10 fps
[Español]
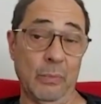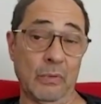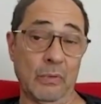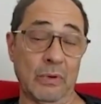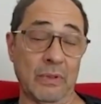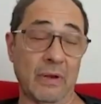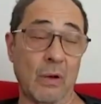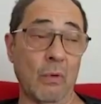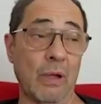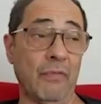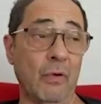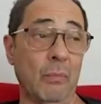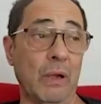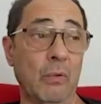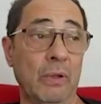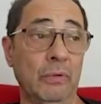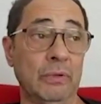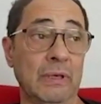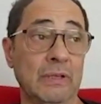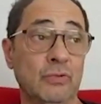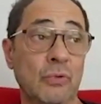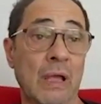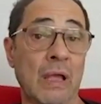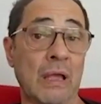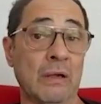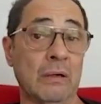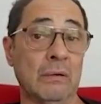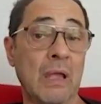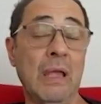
Por decirlo de alguna forma, cuando tienes una,